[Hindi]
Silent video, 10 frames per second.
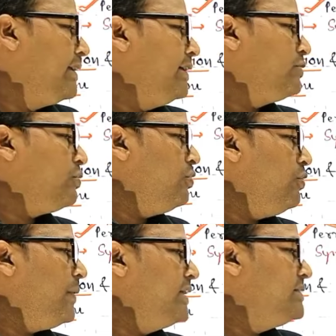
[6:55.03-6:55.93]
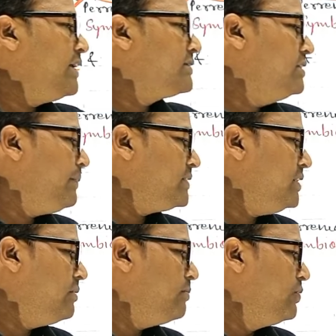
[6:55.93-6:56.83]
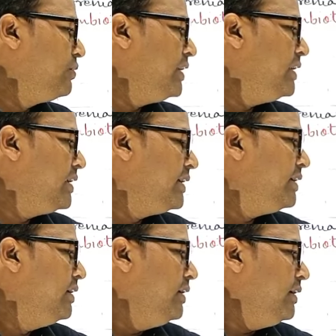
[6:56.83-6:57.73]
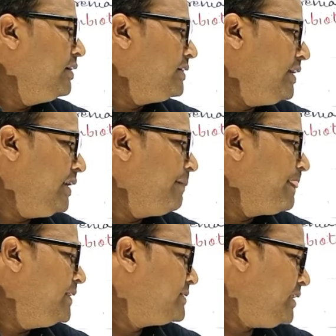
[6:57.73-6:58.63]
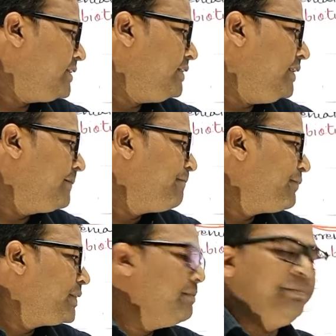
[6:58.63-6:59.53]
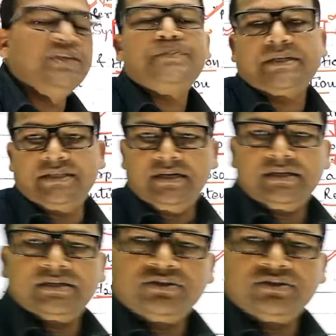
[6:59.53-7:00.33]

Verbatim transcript: एलगी है तो क्लोरोफाइसी का अस्सी परसेंट ब्लू ग्रीन एलगी ठीक है इसके कितने 20 परसेंट